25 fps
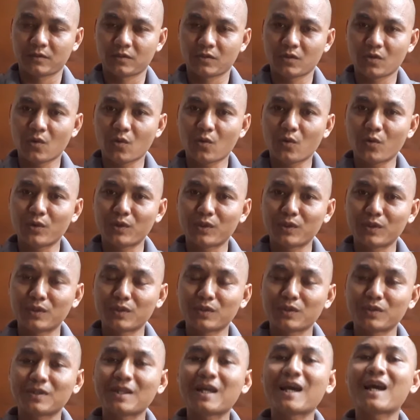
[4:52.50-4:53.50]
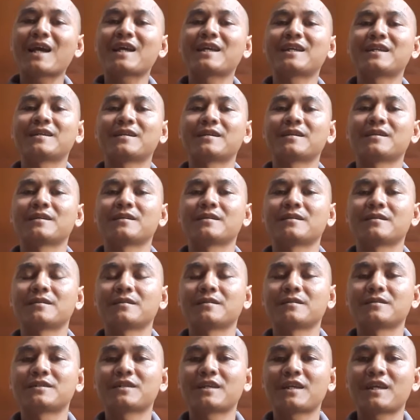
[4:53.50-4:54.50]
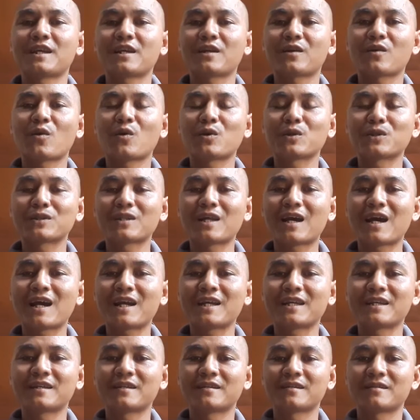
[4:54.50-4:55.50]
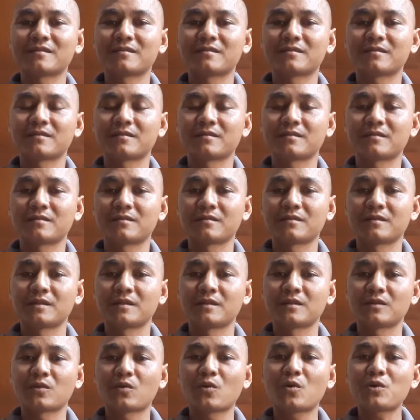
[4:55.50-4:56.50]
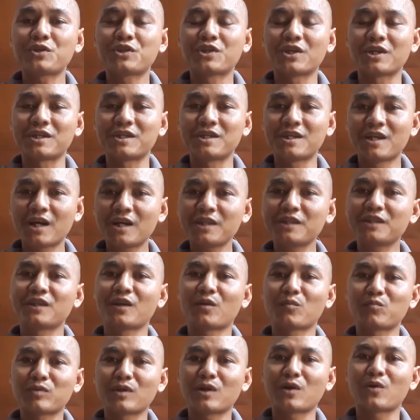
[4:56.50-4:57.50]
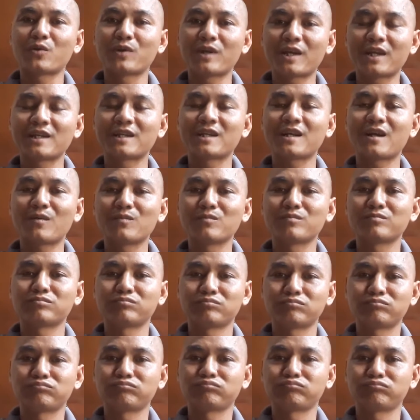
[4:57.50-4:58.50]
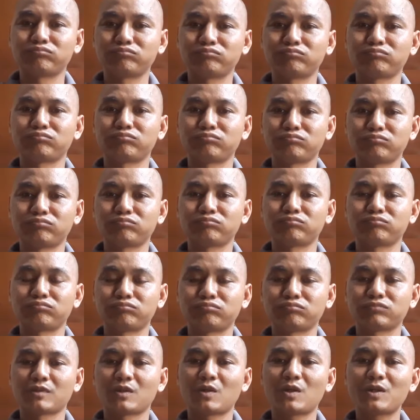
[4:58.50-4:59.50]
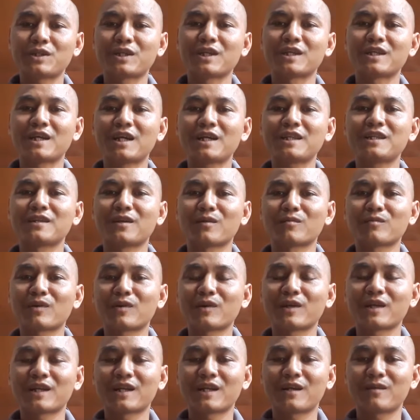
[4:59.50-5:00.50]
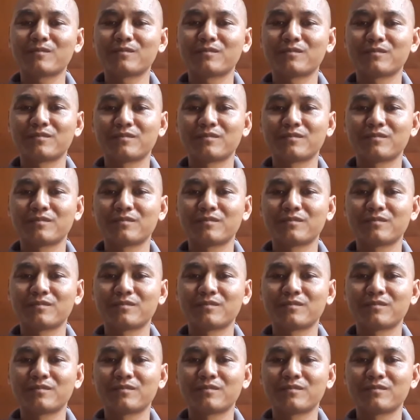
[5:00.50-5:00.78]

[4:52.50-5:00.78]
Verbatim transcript: con tay xe con tay có trị hết giọng nồi hay không có trị hết giọng nồi hay không